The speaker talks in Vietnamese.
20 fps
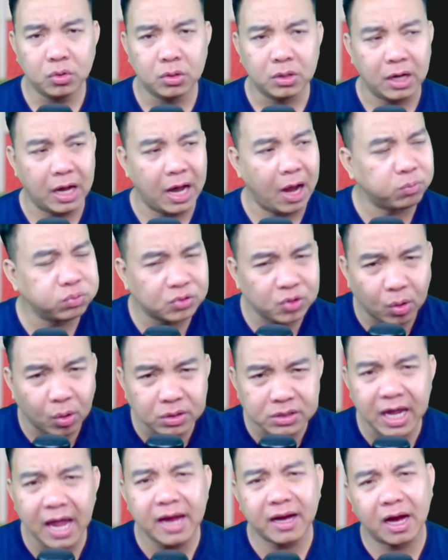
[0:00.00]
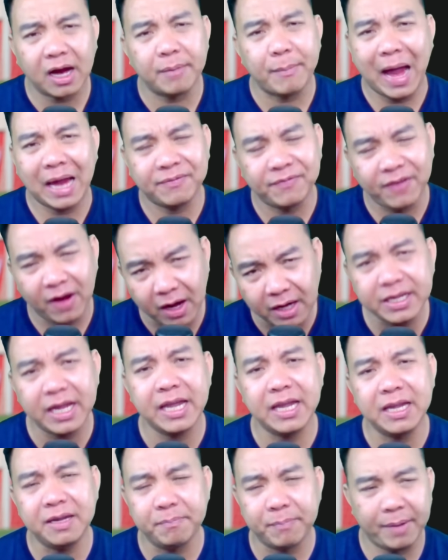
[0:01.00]
ông Troussier có bài vở
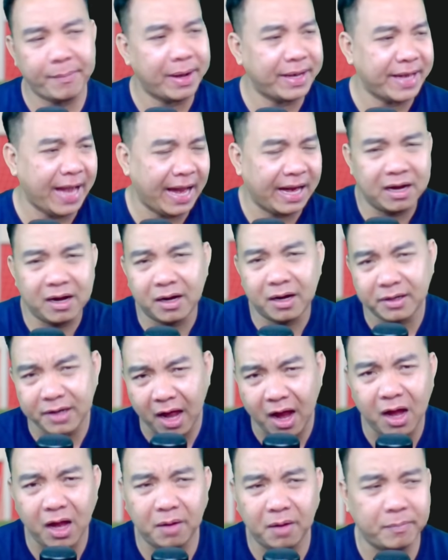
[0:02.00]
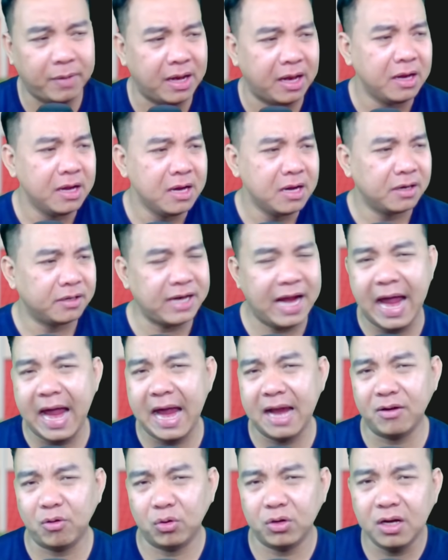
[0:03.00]
gì mà bày đặt ở đó mà
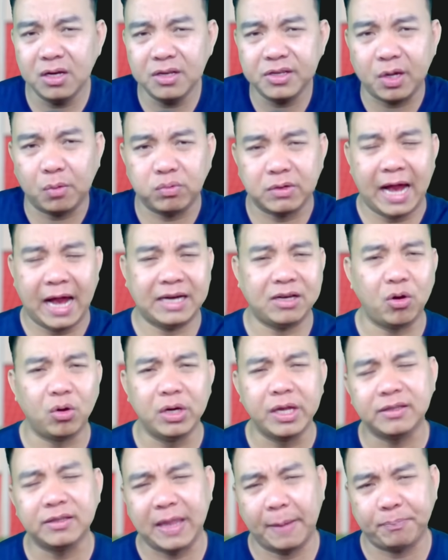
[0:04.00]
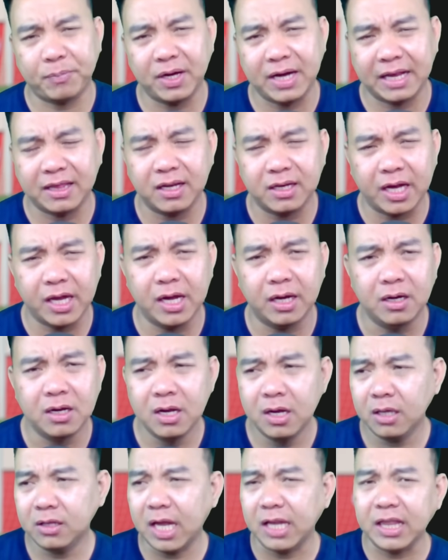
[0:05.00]
ra rồi đứng chống nạnh rồi luyện tập thế này thế kia?
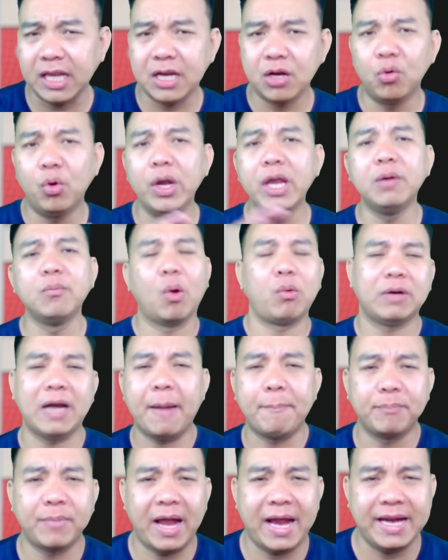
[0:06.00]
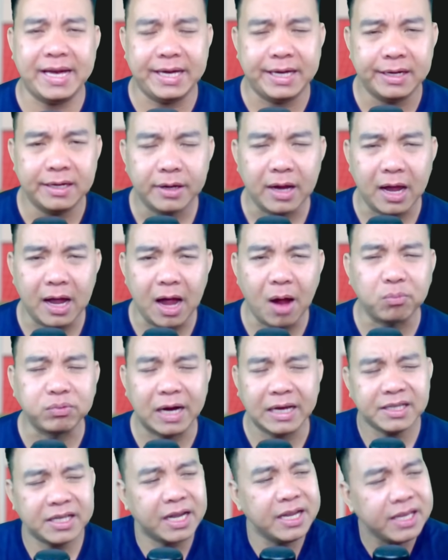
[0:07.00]
Thế thì nguyên một năm nay ông
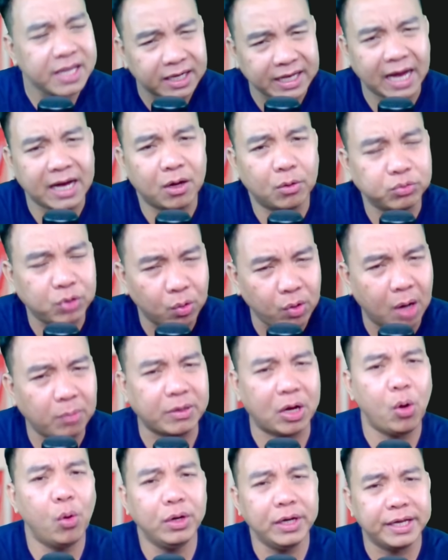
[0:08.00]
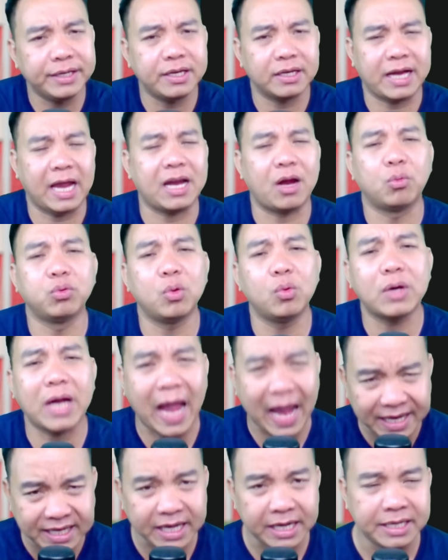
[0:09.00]
đã chỉ cho các cầu thủ, ông đã huấn luyện cho các cầu thủ
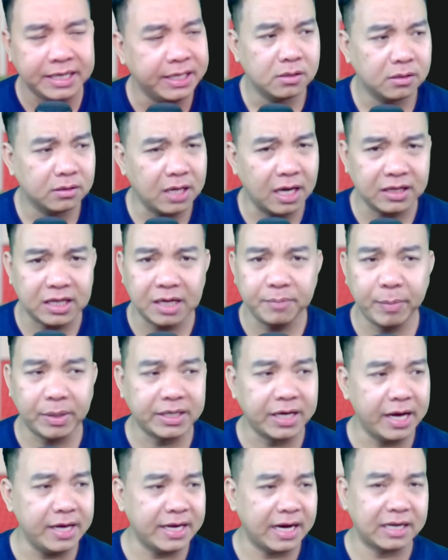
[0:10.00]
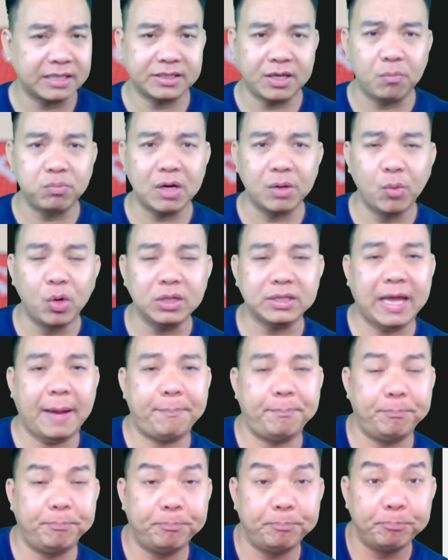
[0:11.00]
cái gì? Thế thì mình nghĩ rằng trong cái buổi
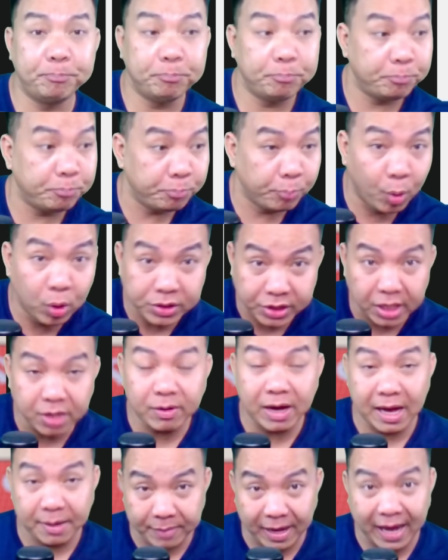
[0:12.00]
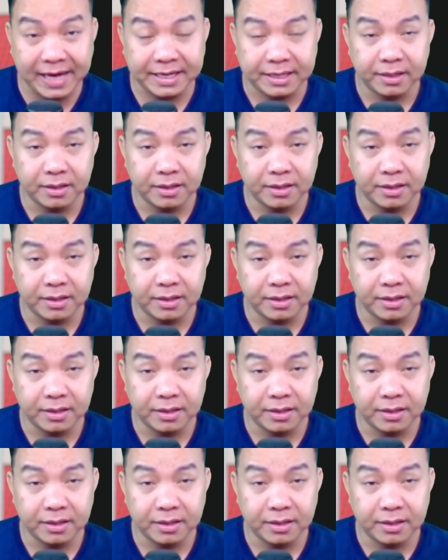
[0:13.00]
tập buổi chiều ngày hôm nay